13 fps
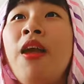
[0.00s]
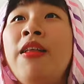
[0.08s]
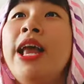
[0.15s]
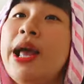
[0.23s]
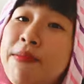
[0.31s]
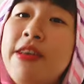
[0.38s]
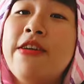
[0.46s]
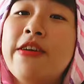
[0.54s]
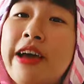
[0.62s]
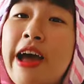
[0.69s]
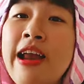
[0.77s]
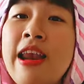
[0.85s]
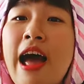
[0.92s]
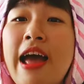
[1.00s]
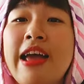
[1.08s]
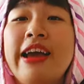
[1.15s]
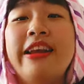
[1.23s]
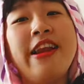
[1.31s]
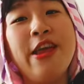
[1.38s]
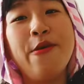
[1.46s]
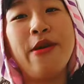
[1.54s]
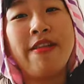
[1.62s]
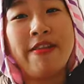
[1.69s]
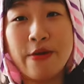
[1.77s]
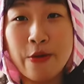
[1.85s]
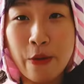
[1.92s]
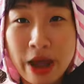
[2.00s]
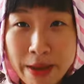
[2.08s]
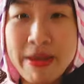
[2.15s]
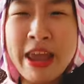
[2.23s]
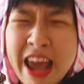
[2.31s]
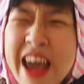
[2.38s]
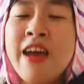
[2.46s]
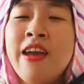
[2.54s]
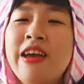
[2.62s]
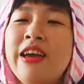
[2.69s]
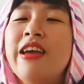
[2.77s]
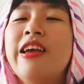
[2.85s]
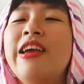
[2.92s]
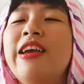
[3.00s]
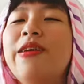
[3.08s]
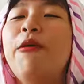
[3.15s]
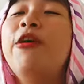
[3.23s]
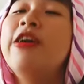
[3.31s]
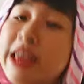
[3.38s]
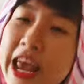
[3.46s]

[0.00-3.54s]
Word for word: thì em xin được kể lại cái tình yêu ngày xưa của em nhé mọi người